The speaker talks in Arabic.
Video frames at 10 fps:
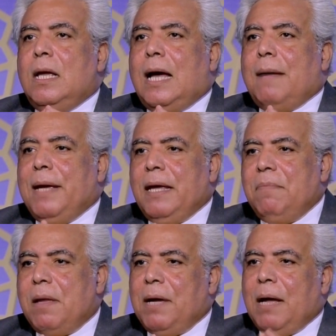
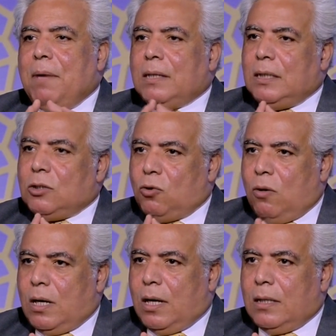حبايبنا بقى مرضى
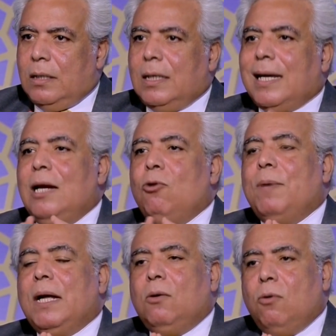السكر يخلوا
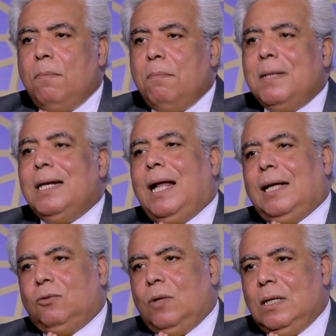بالهم من
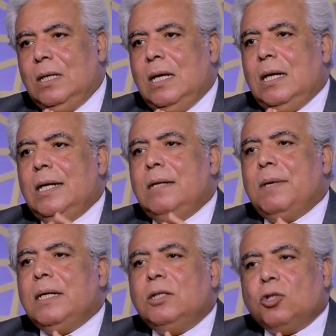العدوى لان
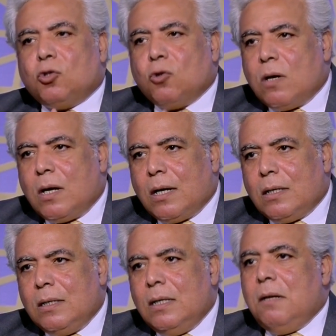مريض السكر
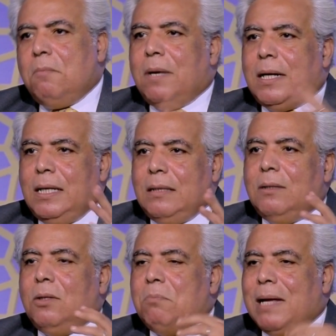مم. مريض
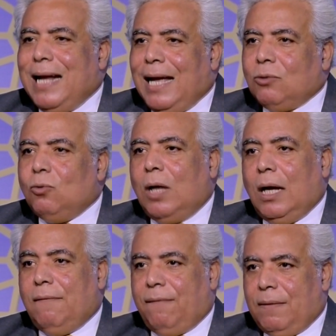مناعته
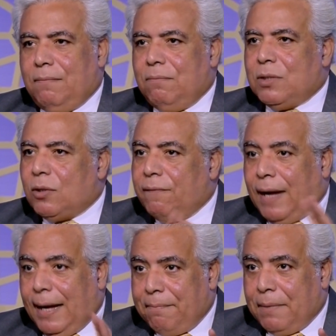ضعيفه بصفه
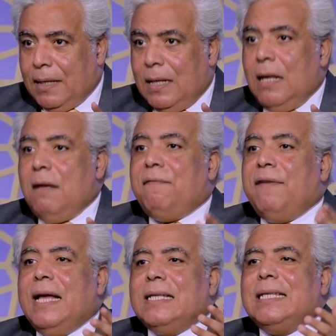مم. عامه مم.
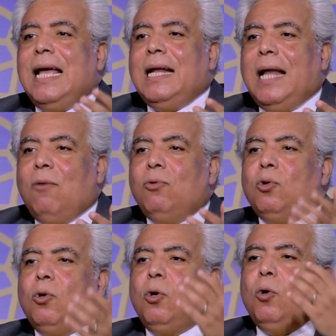فسهل قوي
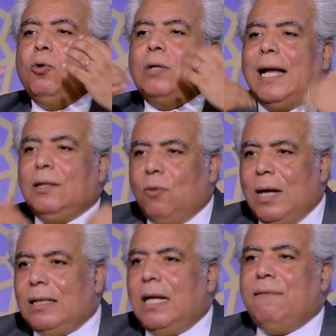انه يلقط
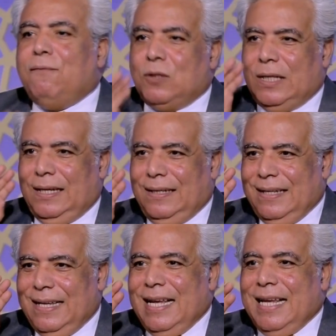عدوى تنفسيه
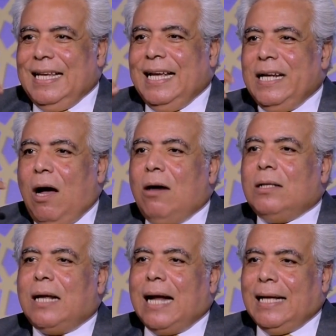يعني
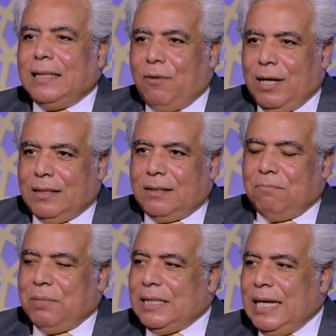اكتر عدوات
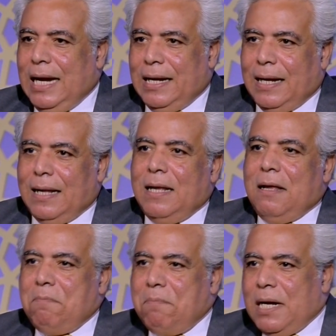بتجيلنا
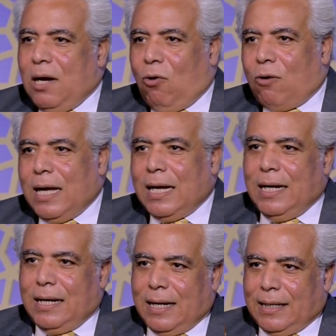من الحجاج
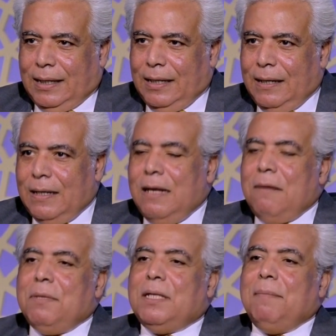اللي راجعين
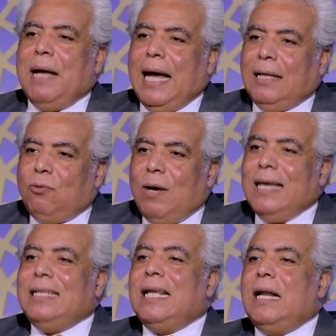بتبقى عدوى
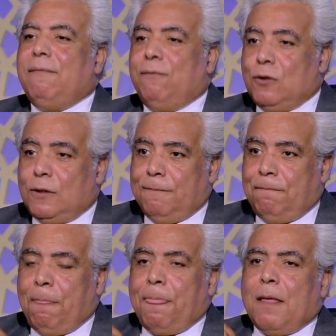التنفس
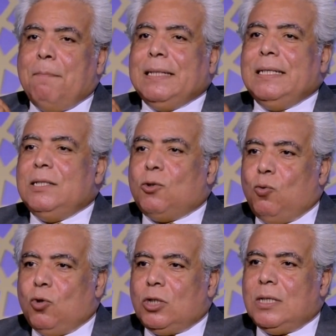مم. ما
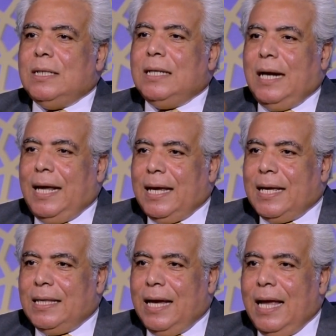تنسوش ان
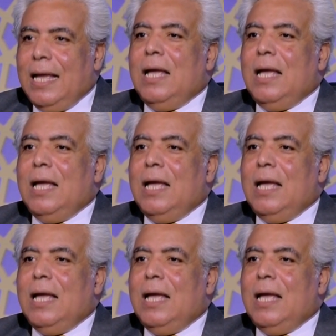الحج ده